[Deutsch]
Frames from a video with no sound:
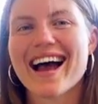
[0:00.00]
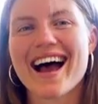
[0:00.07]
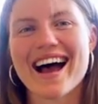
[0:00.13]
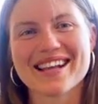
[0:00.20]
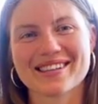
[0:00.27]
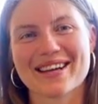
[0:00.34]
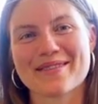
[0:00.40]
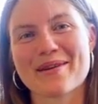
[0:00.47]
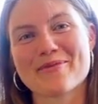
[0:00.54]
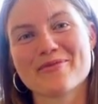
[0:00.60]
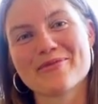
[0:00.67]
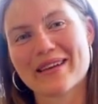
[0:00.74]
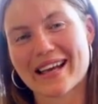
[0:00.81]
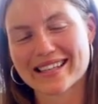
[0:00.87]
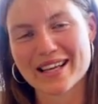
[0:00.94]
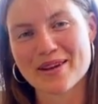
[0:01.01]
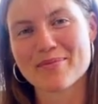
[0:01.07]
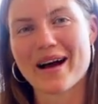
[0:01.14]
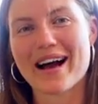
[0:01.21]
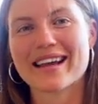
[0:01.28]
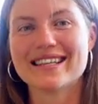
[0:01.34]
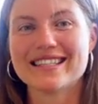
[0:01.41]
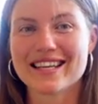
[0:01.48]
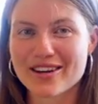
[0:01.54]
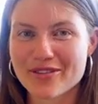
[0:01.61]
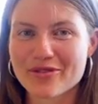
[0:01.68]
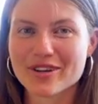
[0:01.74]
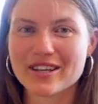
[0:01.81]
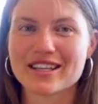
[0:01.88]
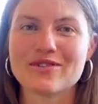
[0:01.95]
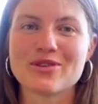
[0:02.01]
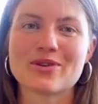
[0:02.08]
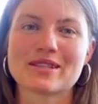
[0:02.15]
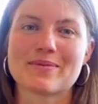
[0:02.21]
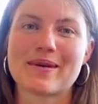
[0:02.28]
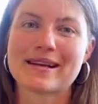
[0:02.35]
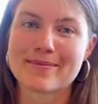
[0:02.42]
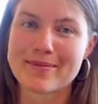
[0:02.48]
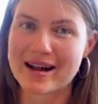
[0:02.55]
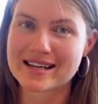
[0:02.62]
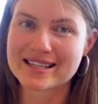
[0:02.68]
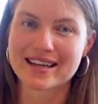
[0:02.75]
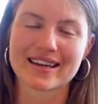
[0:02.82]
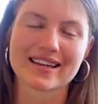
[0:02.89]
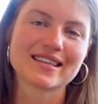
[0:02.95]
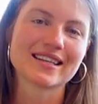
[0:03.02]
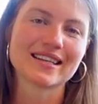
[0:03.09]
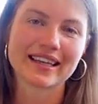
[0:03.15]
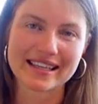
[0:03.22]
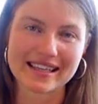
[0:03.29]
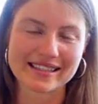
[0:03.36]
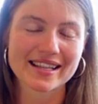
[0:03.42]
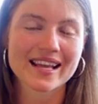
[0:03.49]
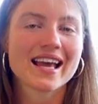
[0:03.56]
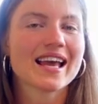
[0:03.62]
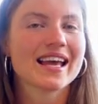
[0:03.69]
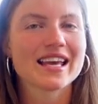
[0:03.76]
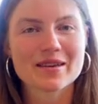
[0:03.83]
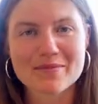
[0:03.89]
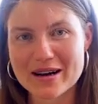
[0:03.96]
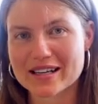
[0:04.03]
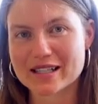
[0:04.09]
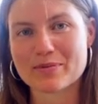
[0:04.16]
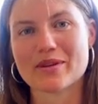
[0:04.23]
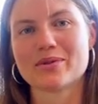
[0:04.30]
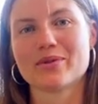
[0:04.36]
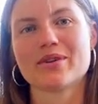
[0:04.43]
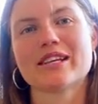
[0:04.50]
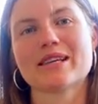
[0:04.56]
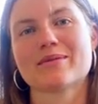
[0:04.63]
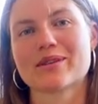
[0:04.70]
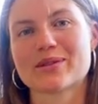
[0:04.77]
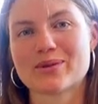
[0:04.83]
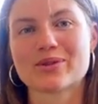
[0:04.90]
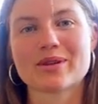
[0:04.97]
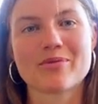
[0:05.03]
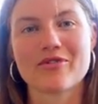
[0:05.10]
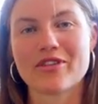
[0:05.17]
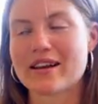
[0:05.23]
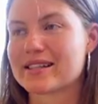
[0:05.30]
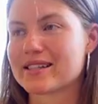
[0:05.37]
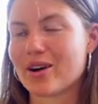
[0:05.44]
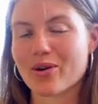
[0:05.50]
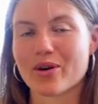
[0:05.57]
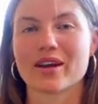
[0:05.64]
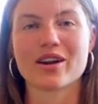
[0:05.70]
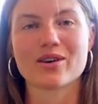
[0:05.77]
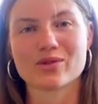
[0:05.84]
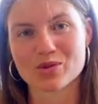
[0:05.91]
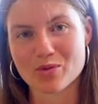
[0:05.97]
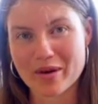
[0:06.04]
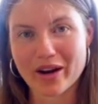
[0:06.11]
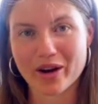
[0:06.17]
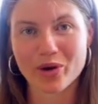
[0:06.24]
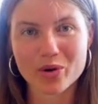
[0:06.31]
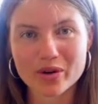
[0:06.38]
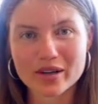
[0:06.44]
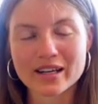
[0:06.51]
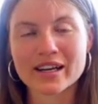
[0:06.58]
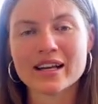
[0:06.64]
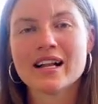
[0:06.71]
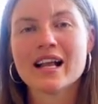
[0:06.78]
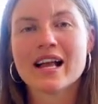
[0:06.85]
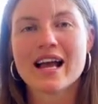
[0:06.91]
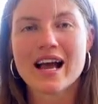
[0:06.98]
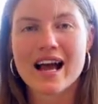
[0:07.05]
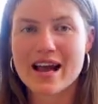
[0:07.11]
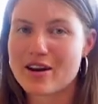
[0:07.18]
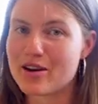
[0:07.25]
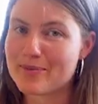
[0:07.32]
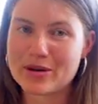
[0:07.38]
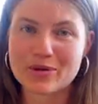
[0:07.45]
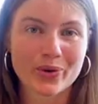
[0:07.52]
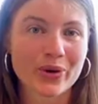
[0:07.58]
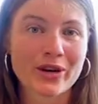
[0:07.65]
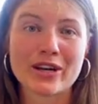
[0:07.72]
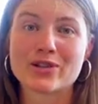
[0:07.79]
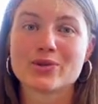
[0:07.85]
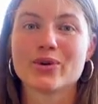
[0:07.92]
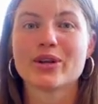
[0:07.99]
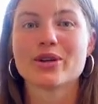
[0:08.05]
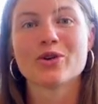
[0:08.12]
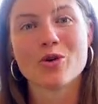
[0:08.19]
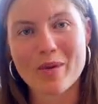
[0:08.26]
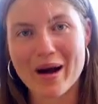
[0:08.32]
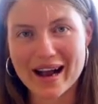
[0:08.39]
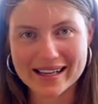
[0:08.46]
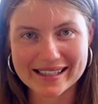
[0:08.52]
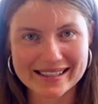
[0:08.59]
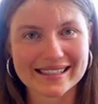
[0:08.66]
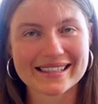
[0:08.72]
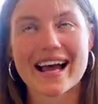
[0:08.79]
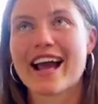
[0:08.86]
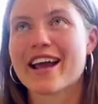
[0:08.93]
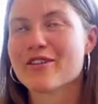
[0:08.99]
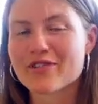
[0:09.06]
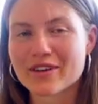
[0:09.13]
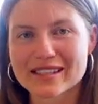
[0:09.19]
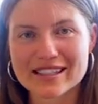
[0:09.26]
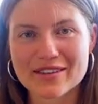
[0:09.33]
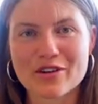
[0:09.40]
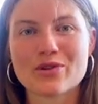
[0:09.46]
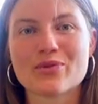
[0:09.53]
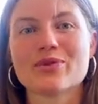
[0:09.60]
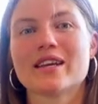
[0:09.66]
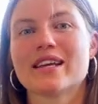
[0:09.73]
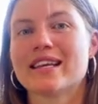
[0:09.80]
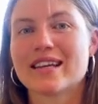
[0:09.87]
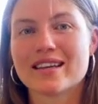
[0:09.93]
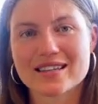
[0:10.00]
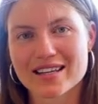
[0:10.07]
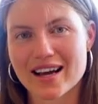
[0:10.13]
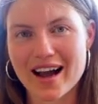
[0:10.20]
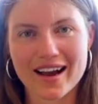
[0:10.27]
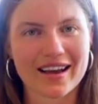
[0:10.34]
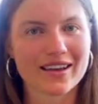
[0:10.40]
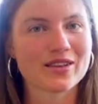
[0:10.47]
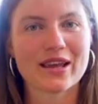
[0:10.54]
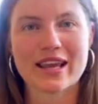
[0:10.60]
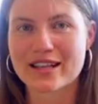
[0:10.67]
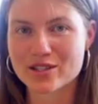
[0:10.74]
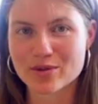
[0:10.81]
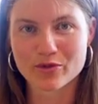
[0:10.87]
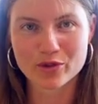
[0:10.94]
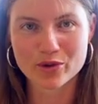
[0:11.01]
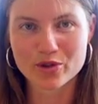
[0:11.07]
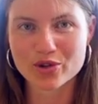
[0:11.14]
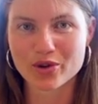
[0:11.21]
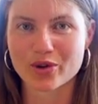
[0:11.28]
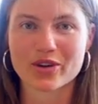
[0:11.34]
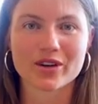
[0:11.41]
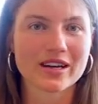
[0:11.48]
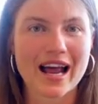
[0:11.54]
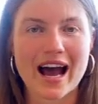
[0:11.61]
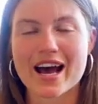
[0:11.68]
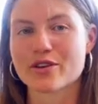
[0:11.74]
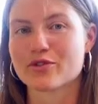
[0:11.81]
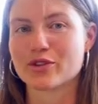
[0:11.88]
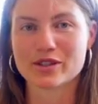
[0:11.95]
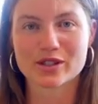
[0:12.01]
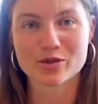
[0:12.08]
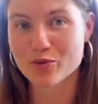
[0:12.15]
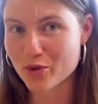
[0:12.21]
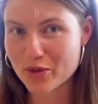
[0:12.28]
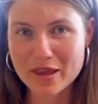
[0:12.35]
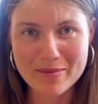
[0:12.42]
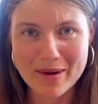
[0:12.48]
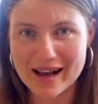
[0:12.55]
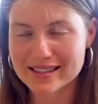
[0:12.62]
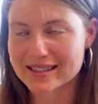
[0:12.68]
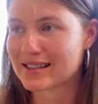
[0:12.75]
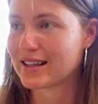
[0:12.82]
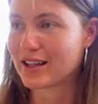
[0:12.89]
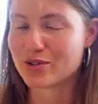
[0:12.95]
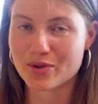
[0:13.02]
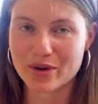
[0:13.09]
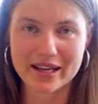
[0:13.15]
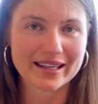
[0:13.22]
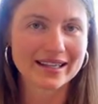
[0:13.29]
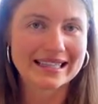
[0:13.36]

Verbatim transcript: Also ich habe jetzt ein paar Ideen für dich, wie du das in einem Alltag integrierst. Ich mache das persönlich immer so und empfehle es auch genauso meinen Kunden. Methode natürlich Nummer eins. Das Einfachste, wenn du dir jeden Tag eh zum Frühstück irgendeine Art von Smoothie machst, natürlich